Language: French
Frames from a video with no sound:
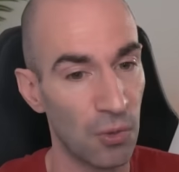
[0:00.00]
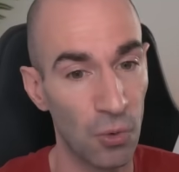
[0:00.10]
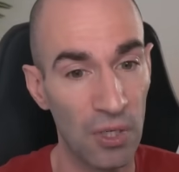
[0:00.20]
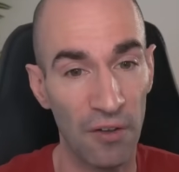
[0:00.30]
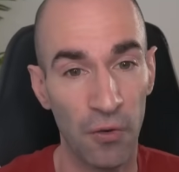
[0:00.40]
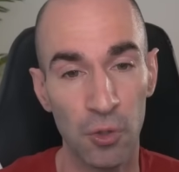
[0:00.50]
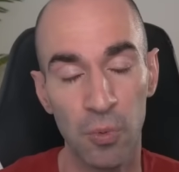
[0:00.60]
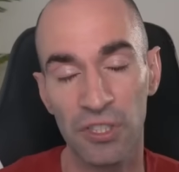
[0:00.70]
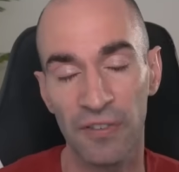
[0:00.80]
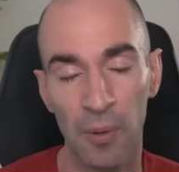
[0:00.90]
Donc là,
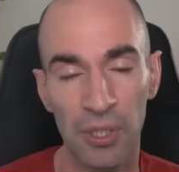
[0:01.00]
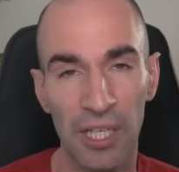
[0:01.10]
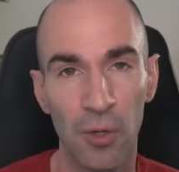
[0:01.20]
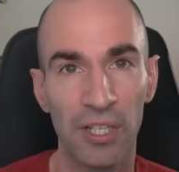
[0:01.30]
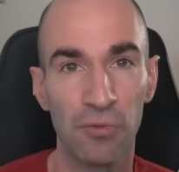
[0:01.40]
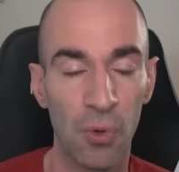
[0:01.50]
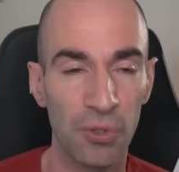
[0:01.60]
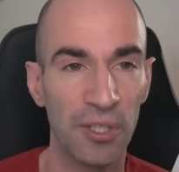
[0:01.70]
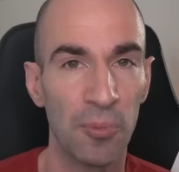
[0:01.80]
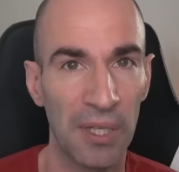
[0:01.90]
franchement, c'est vraiment très correct. Je vous
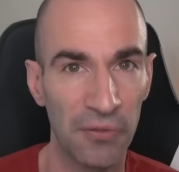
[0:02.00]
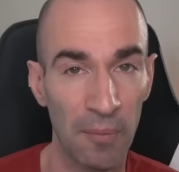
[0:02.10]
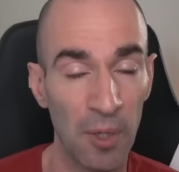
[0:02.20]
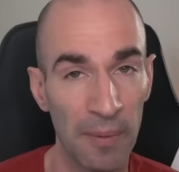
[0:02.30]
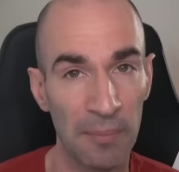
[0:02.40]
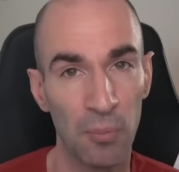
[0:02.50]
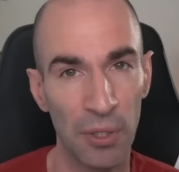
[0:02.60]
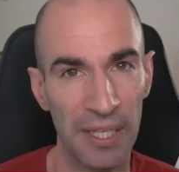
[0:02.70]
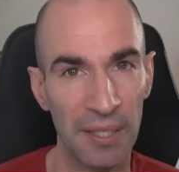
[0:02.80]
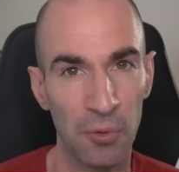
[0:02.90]
conseille une plateforme quand même
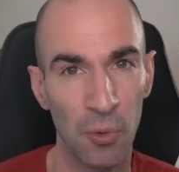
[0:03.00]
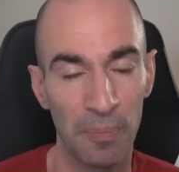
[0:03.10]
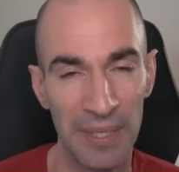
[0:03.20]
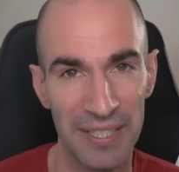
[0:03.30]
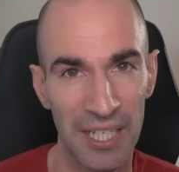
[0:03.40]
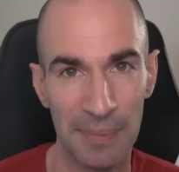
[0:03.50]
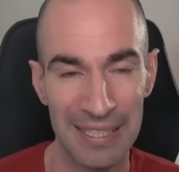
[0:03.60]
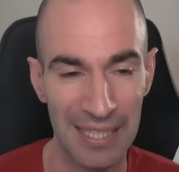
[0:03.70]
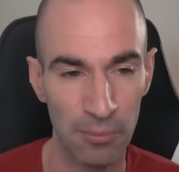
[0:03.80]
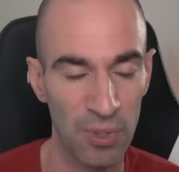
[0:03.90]
moderne, donc PC
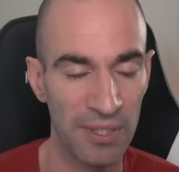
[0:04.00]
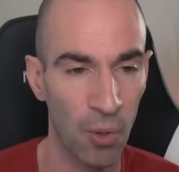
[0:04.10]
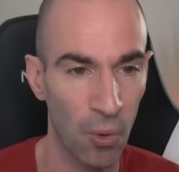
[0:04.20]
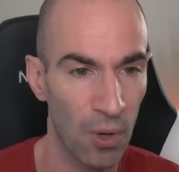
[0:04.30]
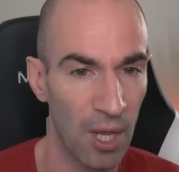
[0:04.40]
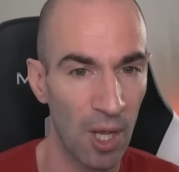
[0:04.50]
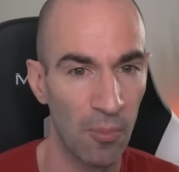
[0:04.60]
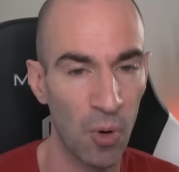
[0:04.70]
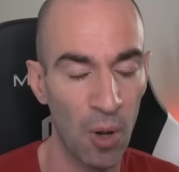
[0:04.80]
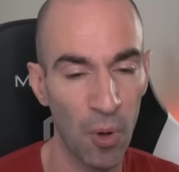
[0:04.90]
Express 4.0,
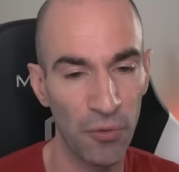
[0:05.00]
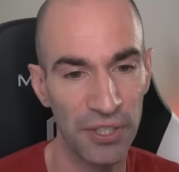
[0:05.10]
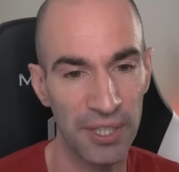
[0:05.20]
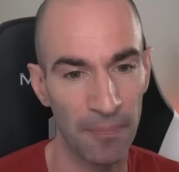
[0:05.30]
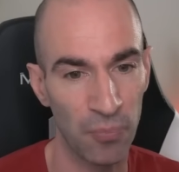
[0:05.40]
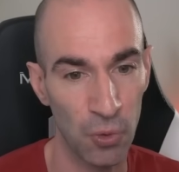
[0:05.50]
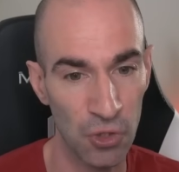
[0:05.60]
pour en profiter.